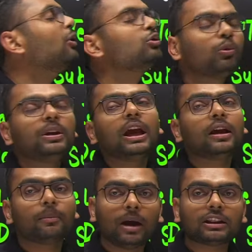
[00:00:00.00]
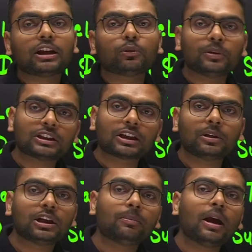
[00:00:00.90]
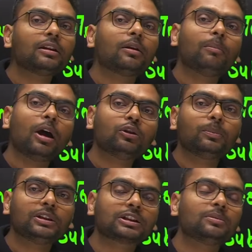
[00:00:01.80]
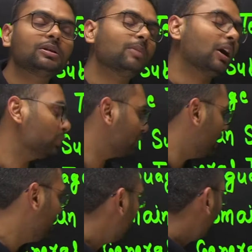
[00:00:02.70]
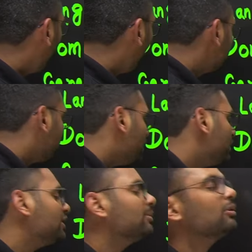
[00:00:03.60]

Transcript: जो भी है मैथ है तो फिजिक्स केमिस्ट्री मैथ बायो तो फिजिक्स केमिस्ट्री बायो होता है और जनरल टेस्ट में तो